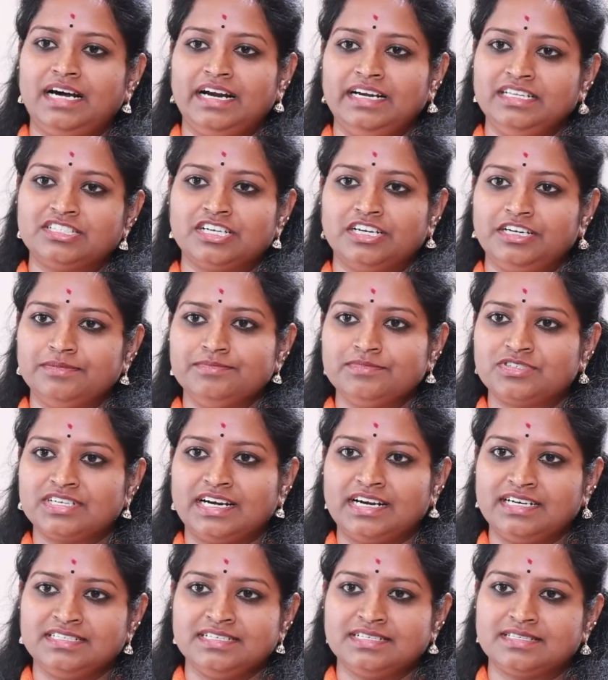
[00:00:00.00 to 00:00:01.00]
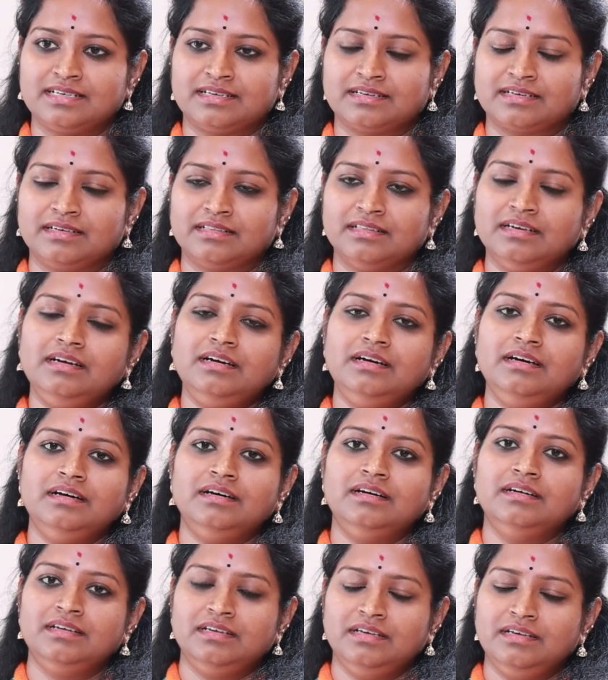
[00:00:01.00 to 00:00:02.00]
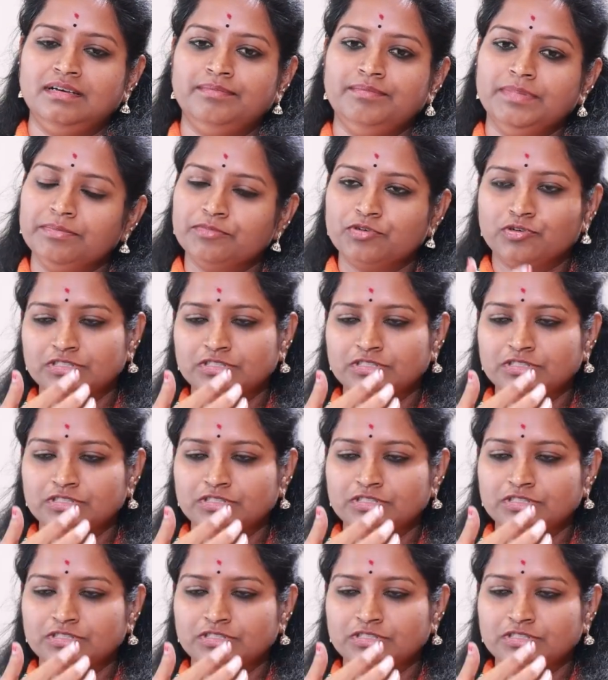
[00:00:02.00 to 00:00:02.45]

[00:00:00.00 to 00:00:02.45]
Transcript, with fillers: దాడి చేయడం స్టార్ట్ చేశారు కదా మేము